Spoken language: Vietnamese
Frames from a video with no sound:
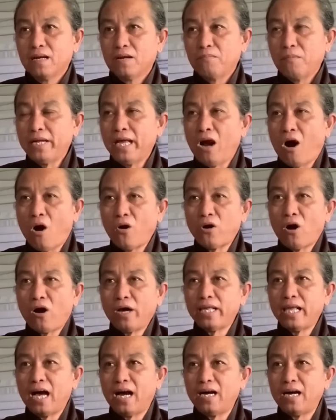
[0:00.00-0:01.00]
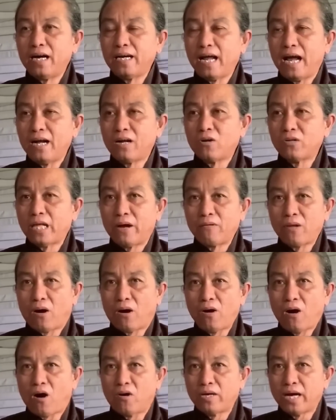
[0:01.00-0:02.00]
bởi vì hồi đó giờ để có theo
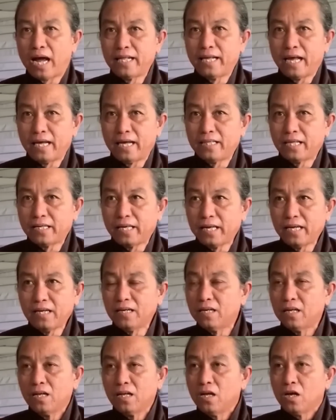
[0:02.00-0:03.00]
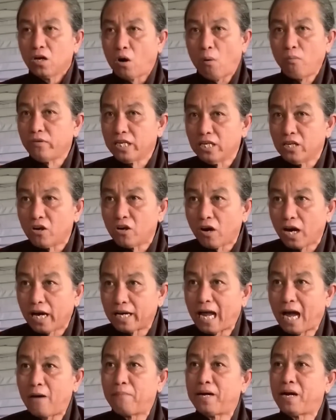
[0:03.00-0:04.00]
dõi hội đại nhị tới chiến cũng chưa có
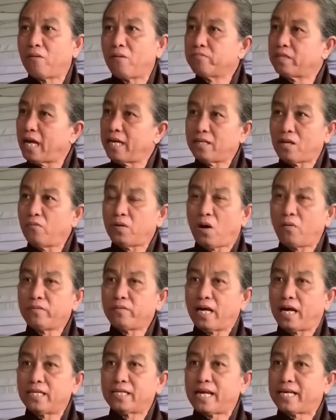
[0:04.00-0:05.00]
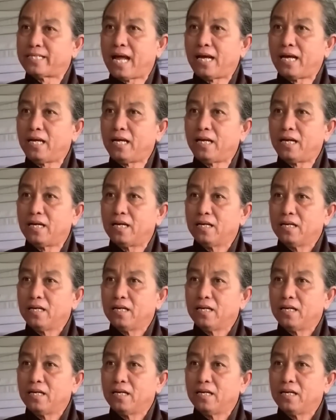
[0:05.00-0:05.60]
lần nào mà đông tay trộn trộn trời cháy xác hết